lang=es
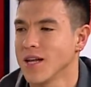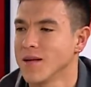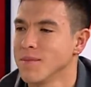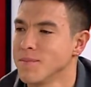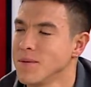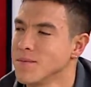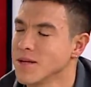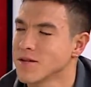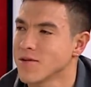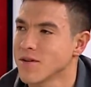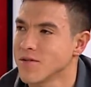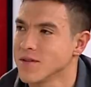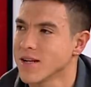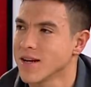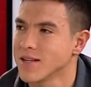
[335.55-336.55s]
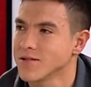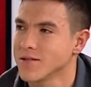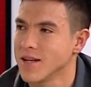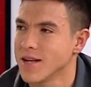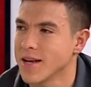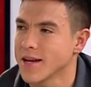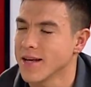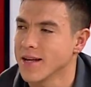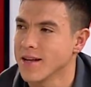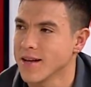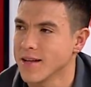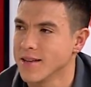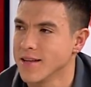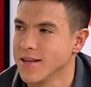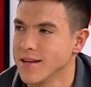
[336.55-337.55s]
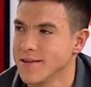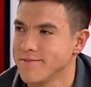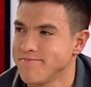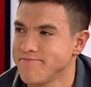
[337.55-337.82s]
gané mi primer torneo internacional en Argentina.